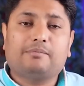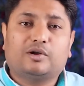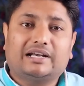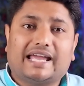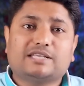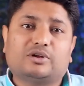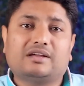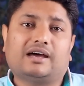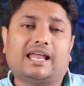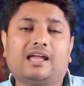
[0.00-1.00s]
अब मोनेटाइज
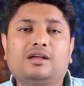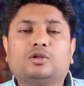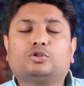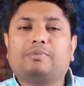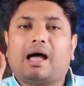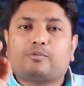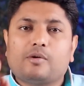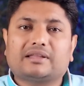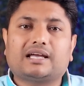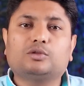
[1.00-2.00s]
होने वाला है तो मैं
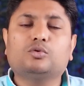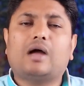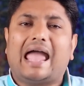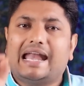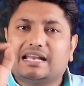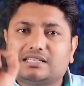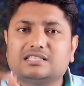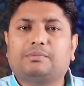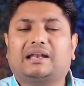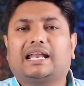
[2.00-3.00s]
आपको बता दूं
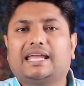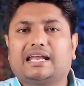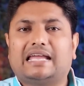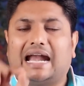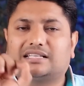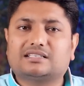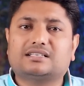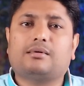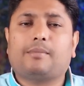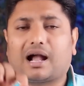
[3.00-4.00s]
एडसेंस बनाने के लिए
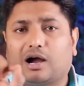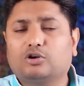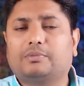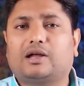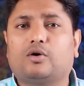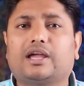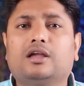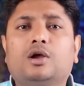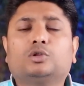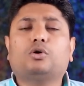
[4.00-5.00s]
एडसेंस का जब आप अकाउंट
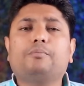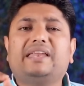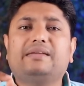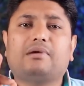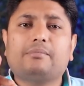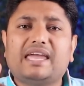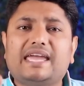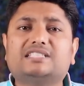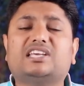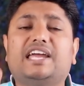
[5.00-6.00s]
बनाओगे तो मिनिमम
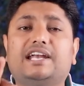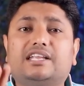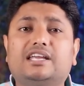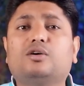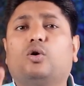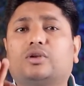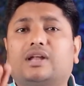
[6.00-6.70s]
एज 18